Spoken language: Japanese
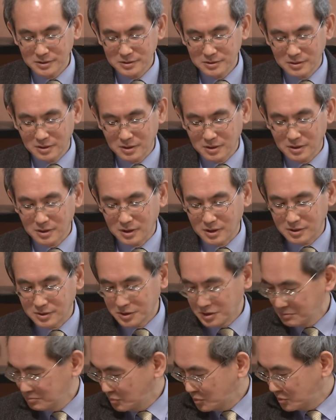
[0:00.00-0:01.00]
だから
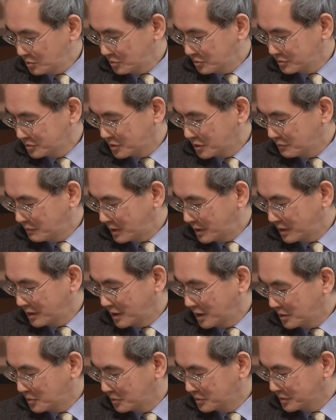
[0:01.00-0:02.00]
陰謀論って言われ
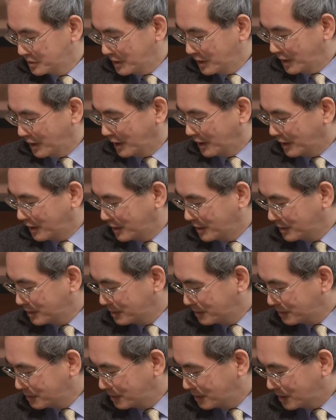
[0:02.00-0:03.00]
ないようにね、え
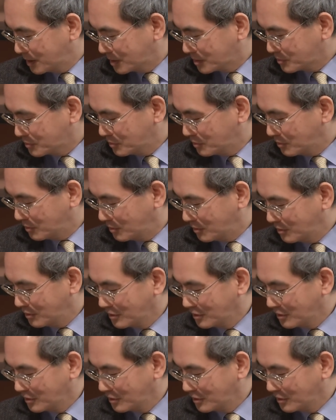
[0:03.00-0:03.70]
え、あの